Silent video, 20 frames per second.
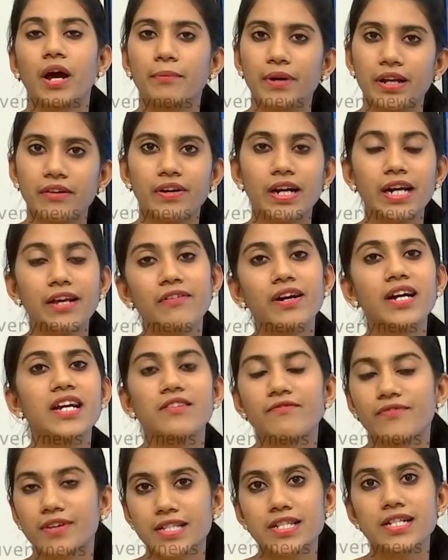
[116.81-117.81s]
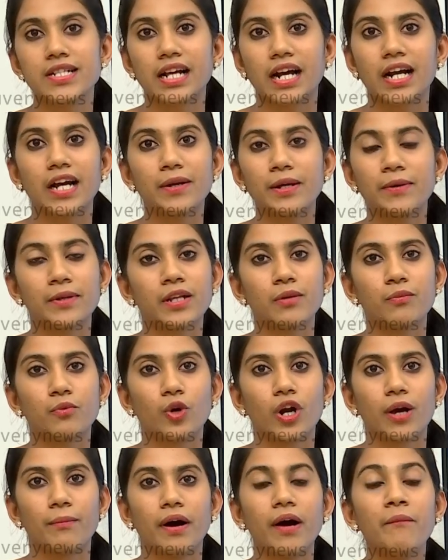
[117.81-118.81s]
அப்படி வெடி வச்சு தகர்க்குவதன்
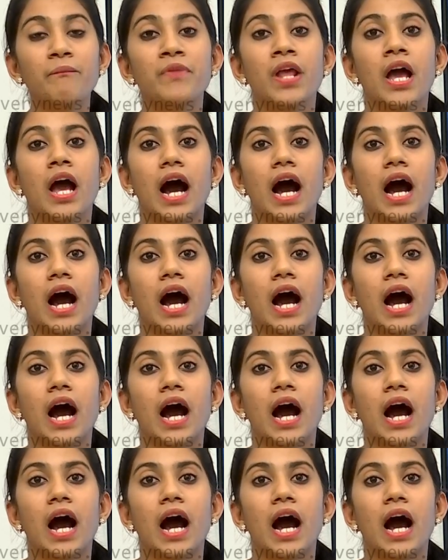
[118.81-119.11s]
மூலமா